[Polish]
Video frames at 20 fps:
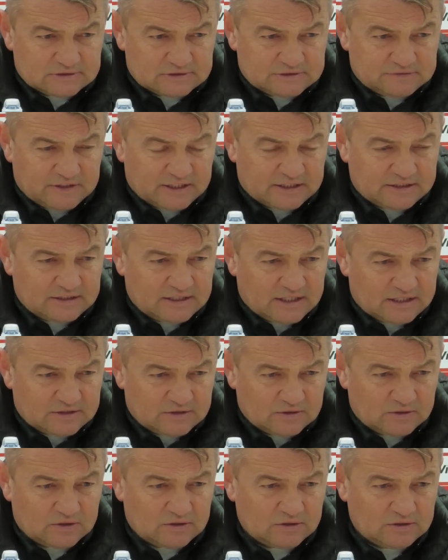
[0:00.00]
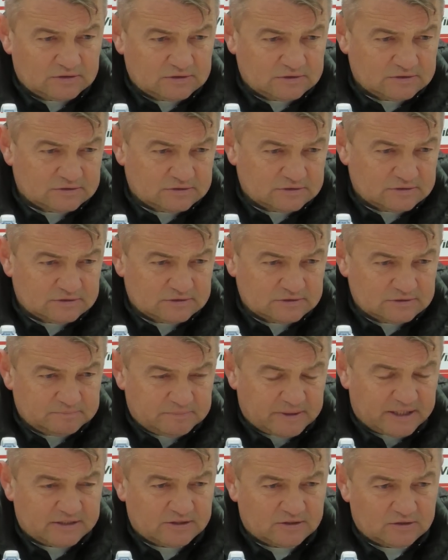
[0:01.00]
Kwietnia do
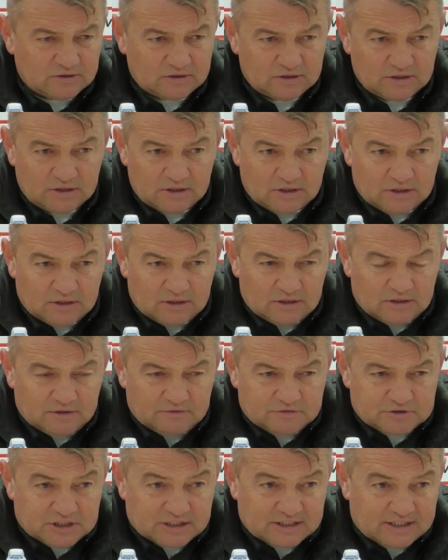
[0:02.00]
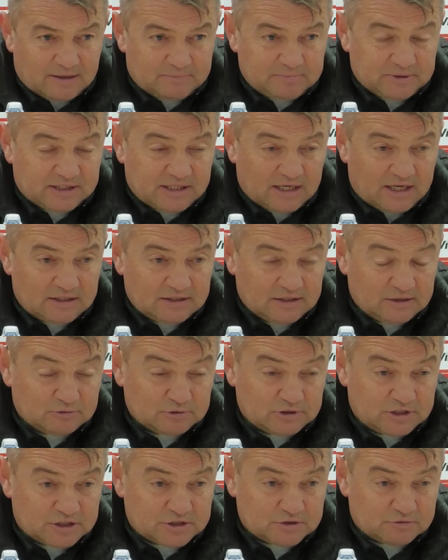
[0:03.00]
Pedro wszedł kapitalnie,
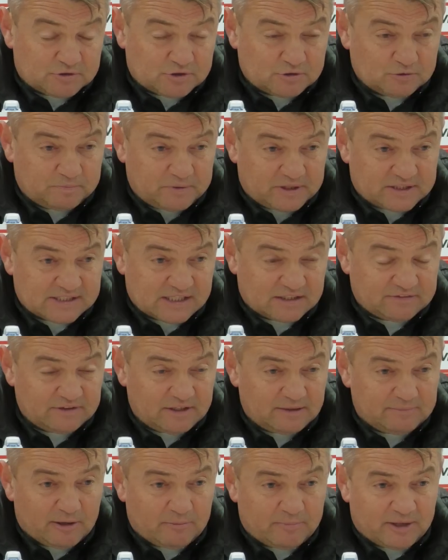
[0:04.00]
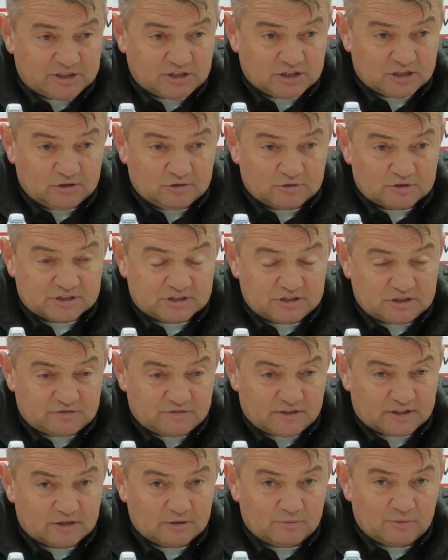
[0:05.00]
uderzył super, za chwilę miał Maciek Górski
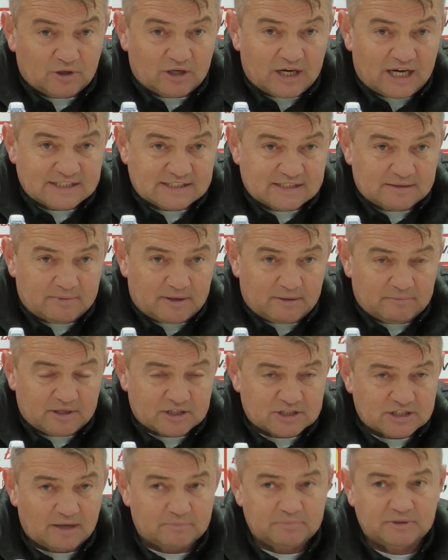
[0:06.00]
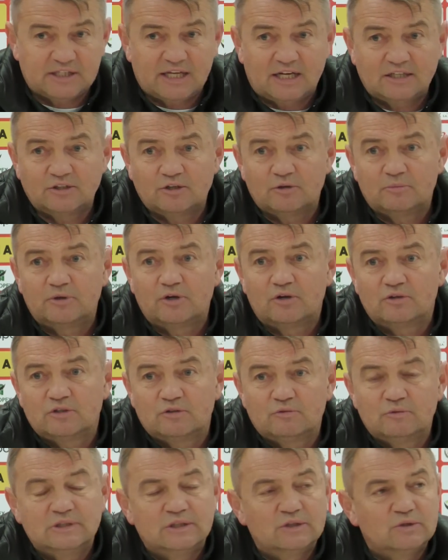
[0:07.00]
świetną okazję, bramkarz kapitalnie
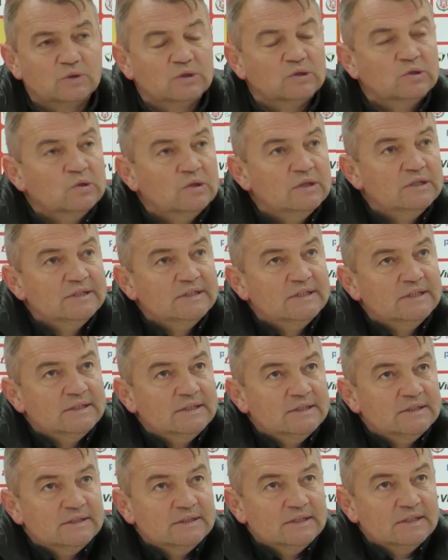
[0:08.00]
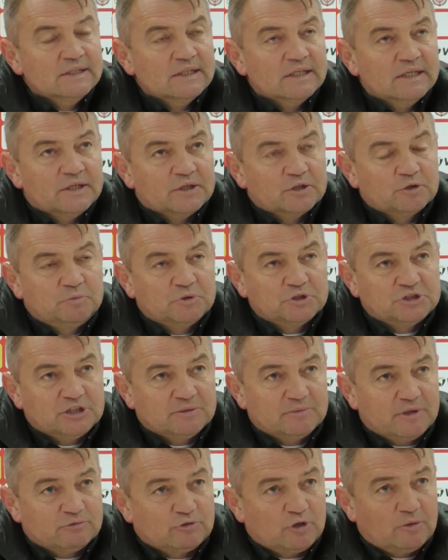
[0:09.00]
obronił ruchu Ruch
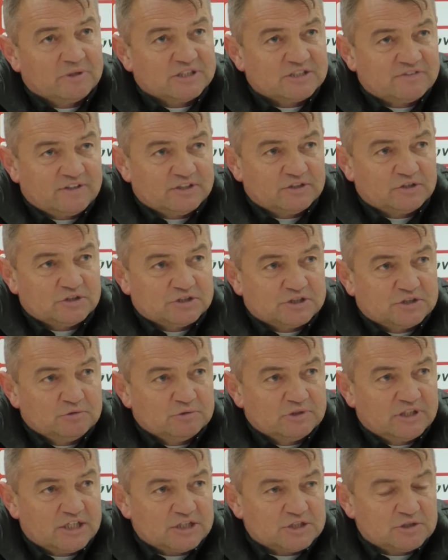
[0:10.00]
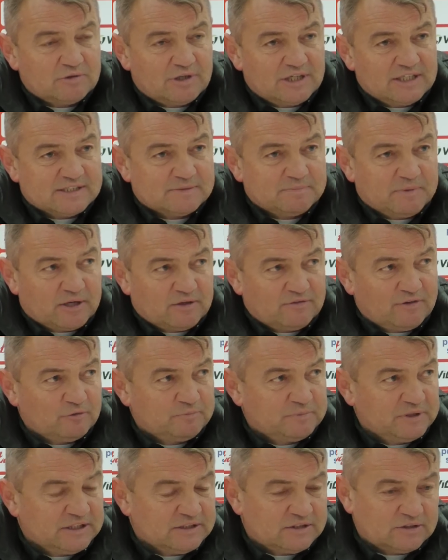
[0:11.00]
później miał Tomek Swędrowski, uderzył, ale sparował
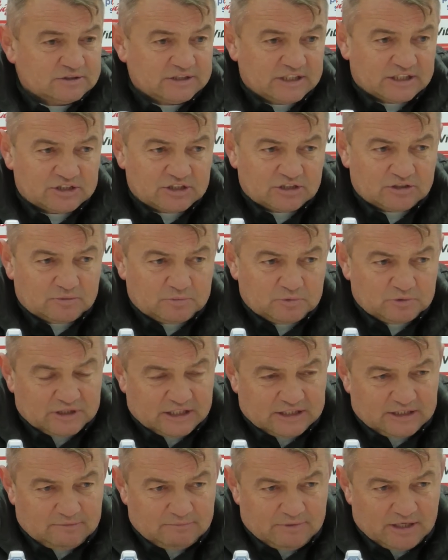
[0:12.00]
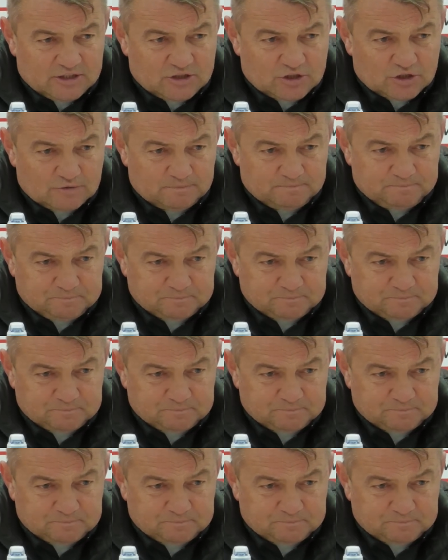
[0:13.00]
Pindroch, także to był taki mecz.